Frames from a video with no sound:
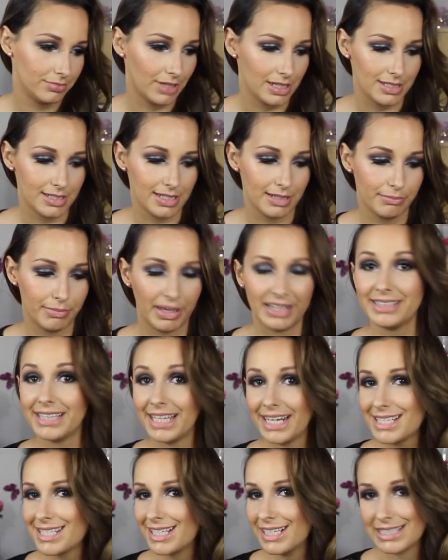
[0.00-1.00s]
assim, bem
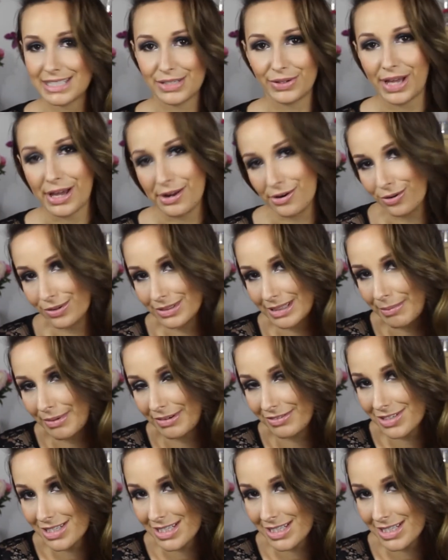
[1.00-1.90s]
interessantes, eu quero contar pra